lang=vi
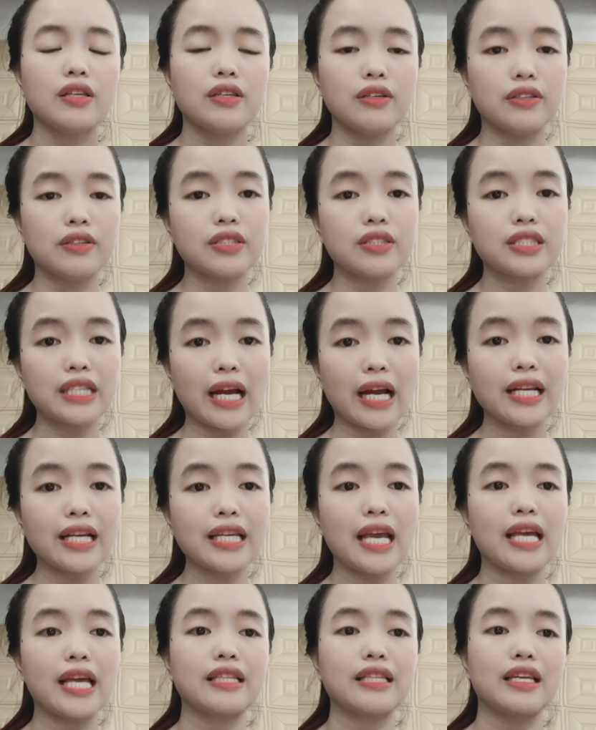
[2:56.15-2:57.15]
dưỡng trắng
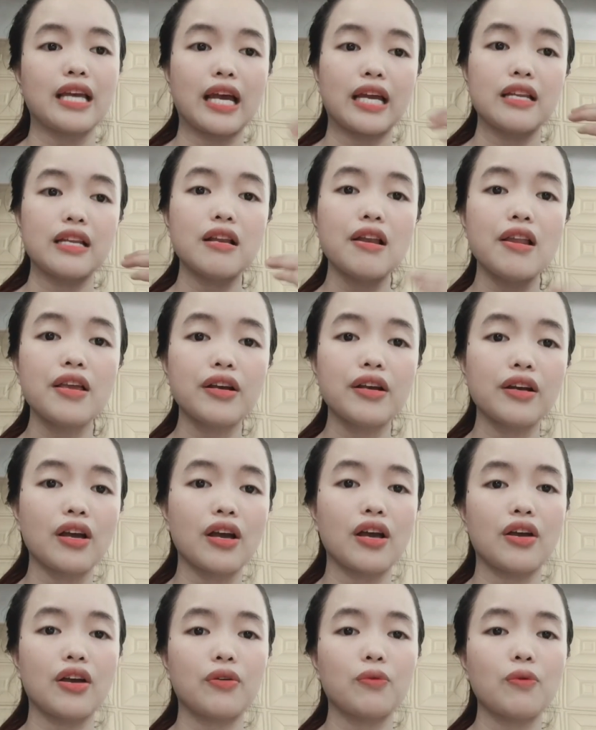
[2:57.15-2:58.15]
da thì hãy liên
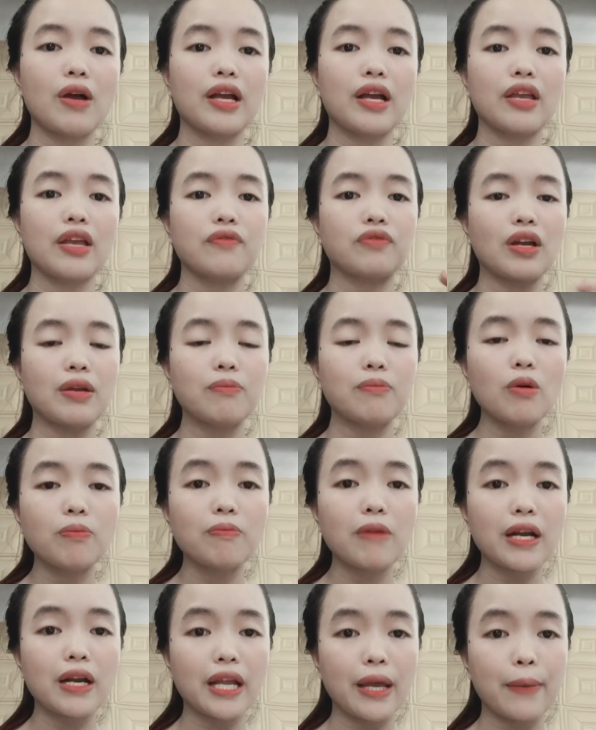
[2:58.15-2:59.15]
hệ qua cái
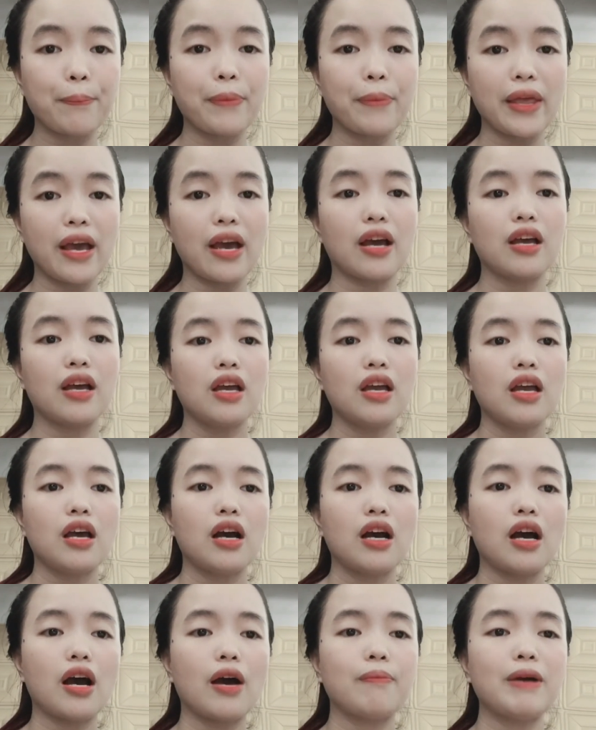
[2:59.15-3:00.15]
facebook bên em nha
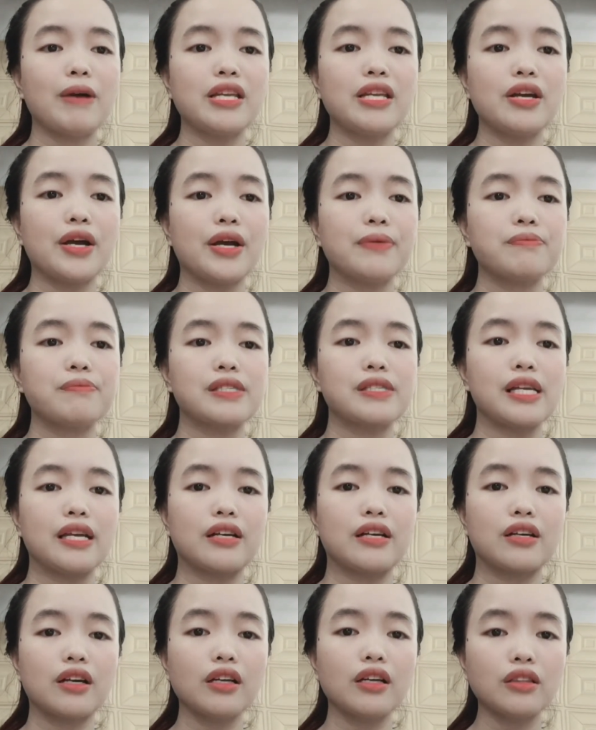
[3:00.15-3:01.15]
à, bây giờ em sẽ
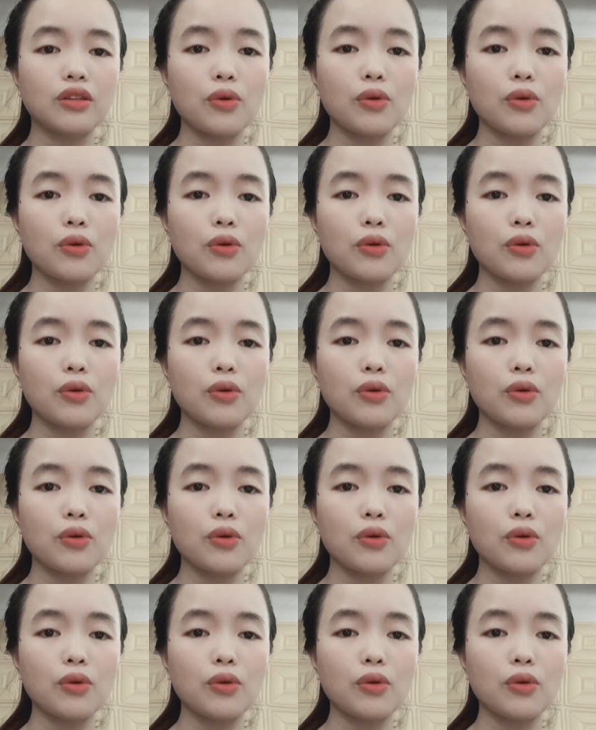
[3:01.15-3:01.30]
kết